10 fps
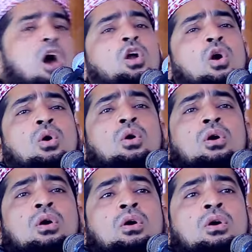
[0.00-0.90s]
বড়
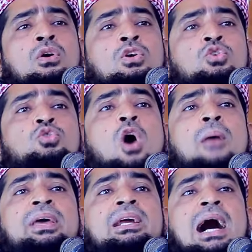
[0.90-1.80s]

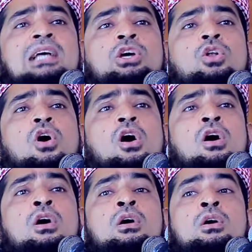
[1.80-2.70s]
সোয়াবের কাজ হলো
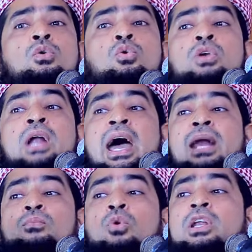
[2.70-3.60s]

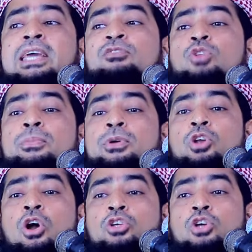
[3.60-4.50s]
গুনাহের মূল
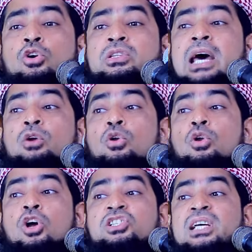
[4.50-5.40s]
কেন্দ্রবিন্দু হলো যখন তার কোনো
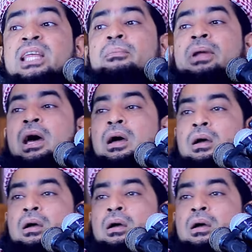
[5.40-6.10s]
লজ্জা থাকবে না